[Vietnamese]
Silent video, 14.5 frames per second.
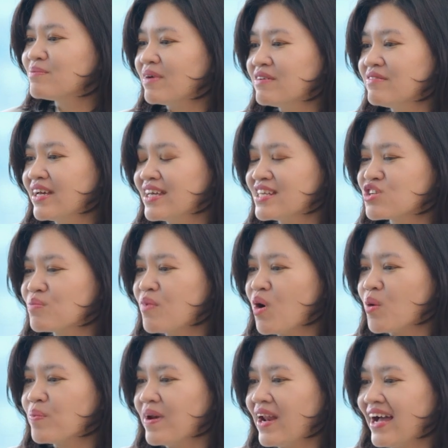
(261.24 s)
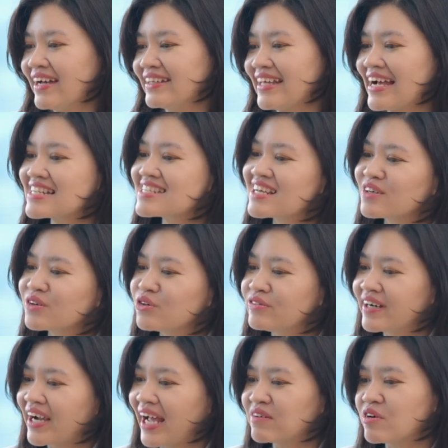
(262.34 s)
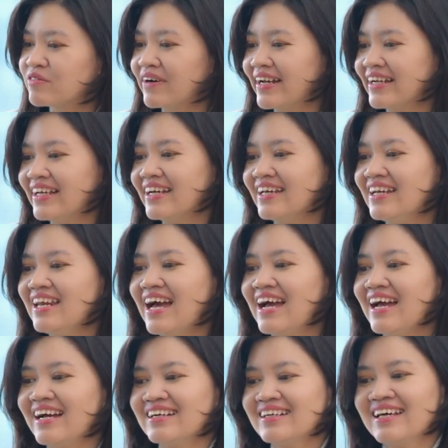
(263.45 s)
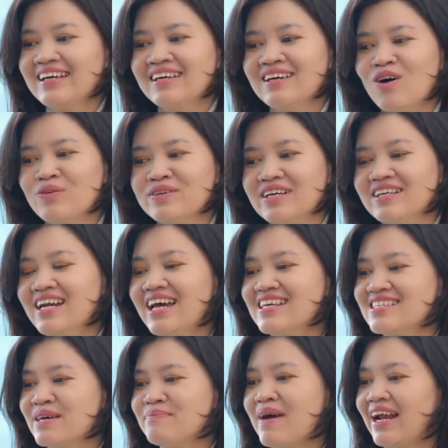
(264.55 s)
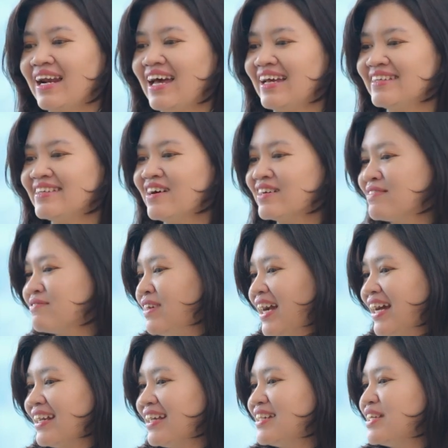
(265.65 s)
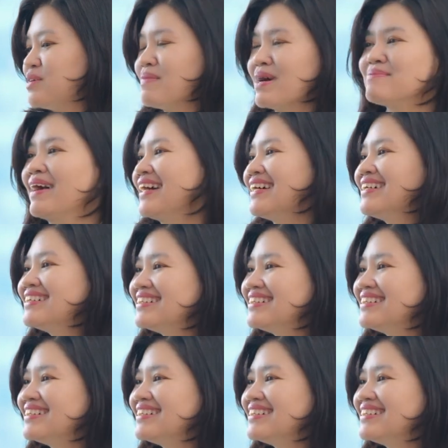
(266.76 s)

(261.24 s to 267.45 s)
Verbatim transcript: Bởi vì số một là tháng sinh của Phương Anh và Phương Anh nghĩ là cái ô chữ này sẽ mang lại cho Phương Anh cái điều may mắn.